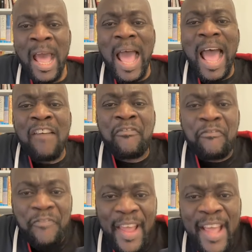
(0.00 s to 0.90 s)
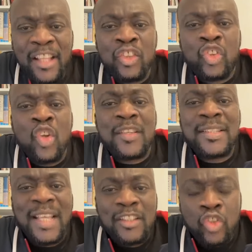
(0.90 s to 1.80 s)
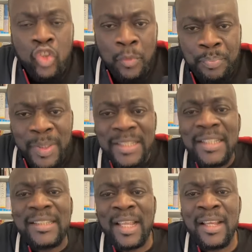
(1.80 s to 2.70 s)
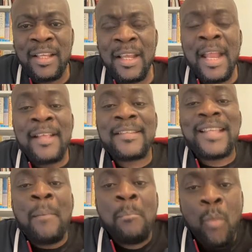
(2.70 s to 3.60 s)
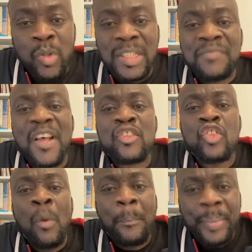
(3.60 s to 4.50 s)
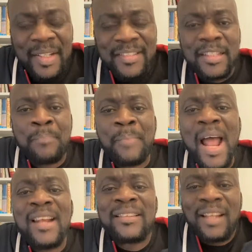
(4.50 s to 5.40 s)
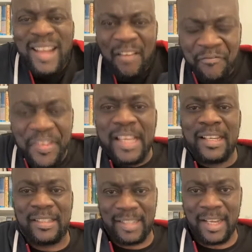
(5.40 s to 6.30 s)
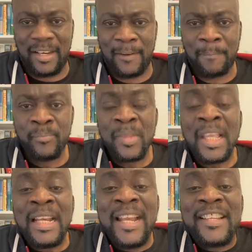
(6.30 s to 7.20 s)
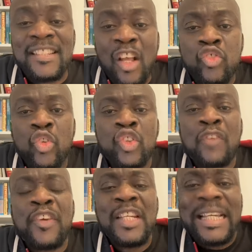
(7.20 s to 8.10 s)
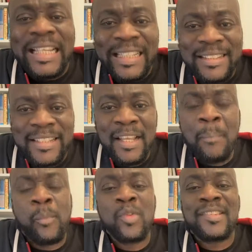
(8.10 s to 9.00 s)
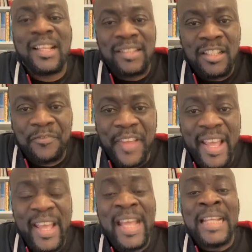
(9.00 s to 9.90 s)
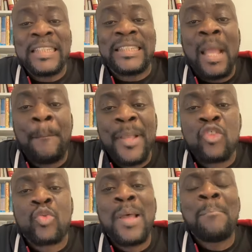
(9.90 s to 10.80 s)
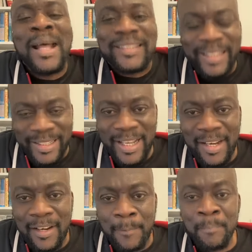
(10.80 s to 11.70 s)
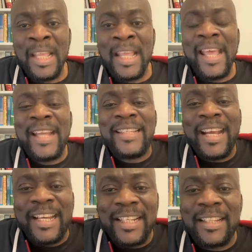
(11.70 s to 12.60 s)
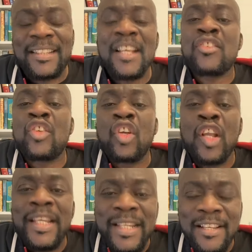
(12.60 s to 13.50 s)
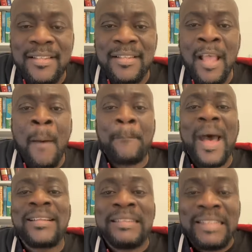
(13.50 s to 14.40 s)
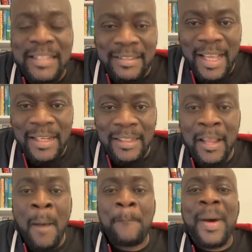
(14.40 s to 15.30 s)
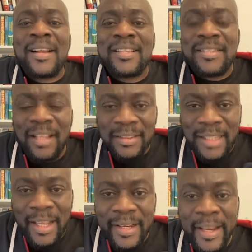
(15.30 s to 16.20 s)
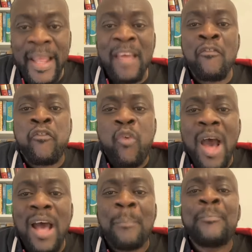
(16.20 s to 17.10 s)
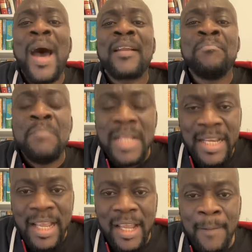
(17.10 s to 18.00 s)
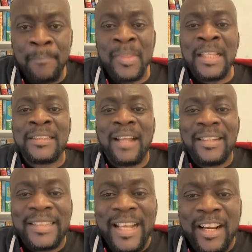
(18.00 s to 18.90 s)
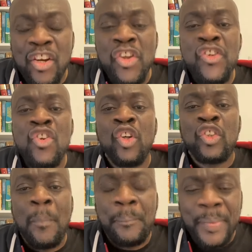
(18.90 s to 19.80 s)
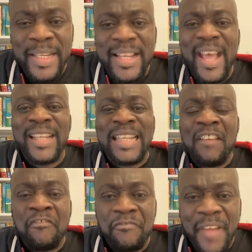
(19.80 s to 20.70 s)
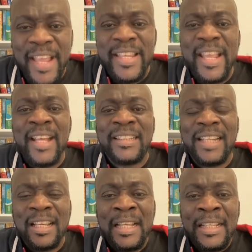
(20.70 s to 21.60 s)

a fait de cette cupidité sa motivation principale dans la vie chrétienne. Les gens sont devenus chrétiens pour satisfaire des besoins matériels. Et des chrétiens se réunissent par dizaines, par centaines, voire par milliers, dans des réunions de prière, des veillées, des,